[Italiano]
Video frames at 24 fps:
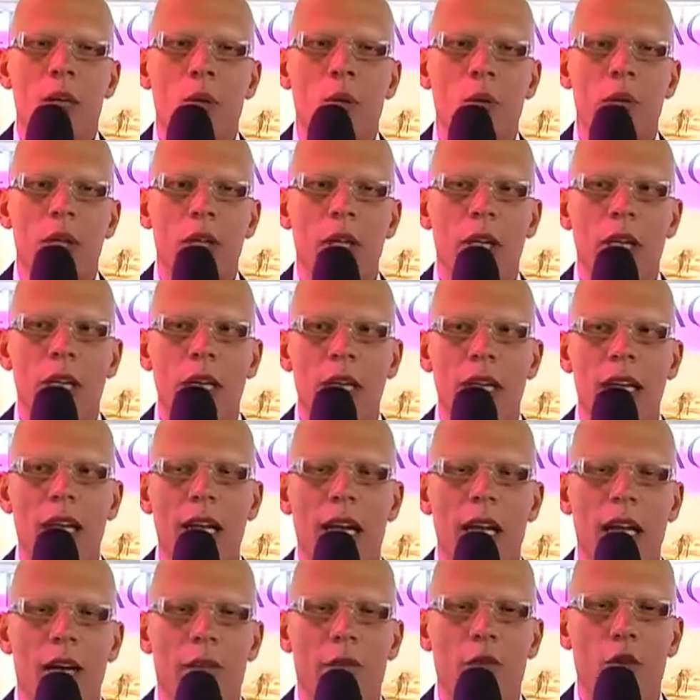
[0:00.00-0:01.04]
quindi
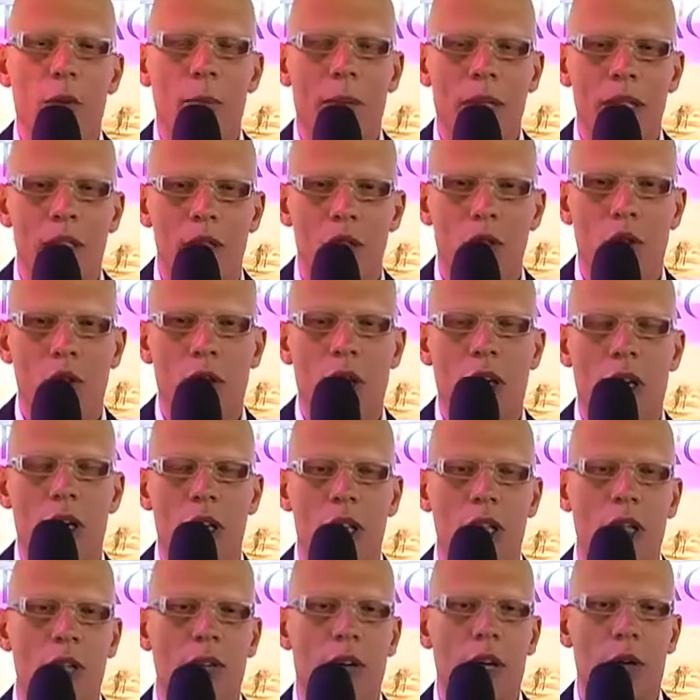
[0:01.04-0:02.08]
nella formazione
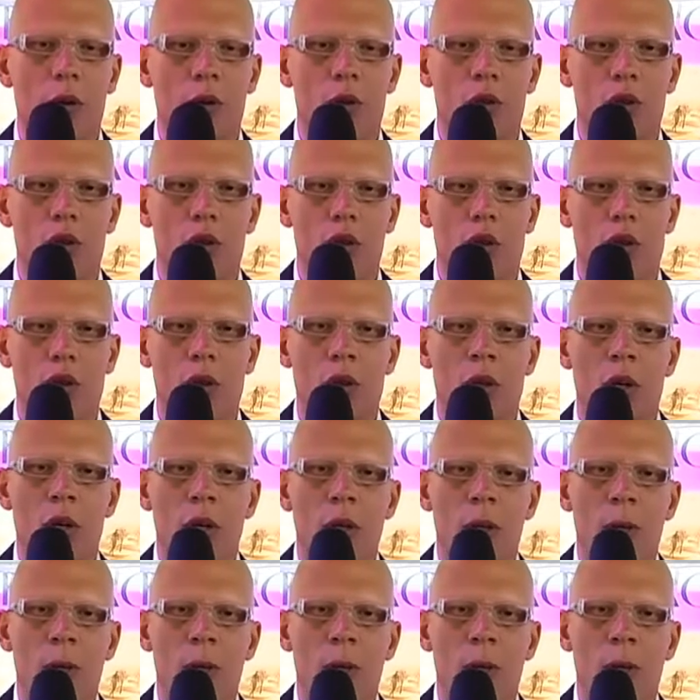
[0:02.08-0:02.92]
relativa ai Aeroshow